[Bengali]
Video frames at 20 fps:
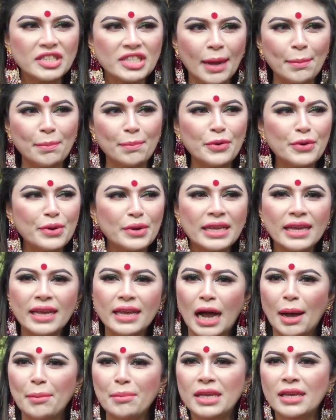ছাপ্পন নিয়ে
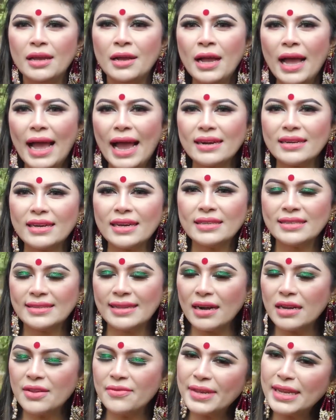আমি একটা
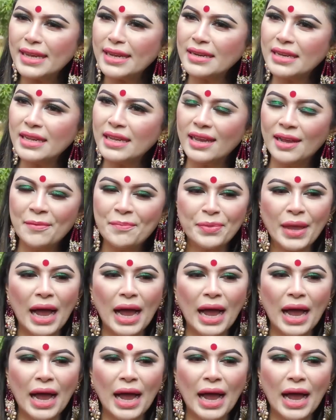সার্টিফিকেট নিয়ে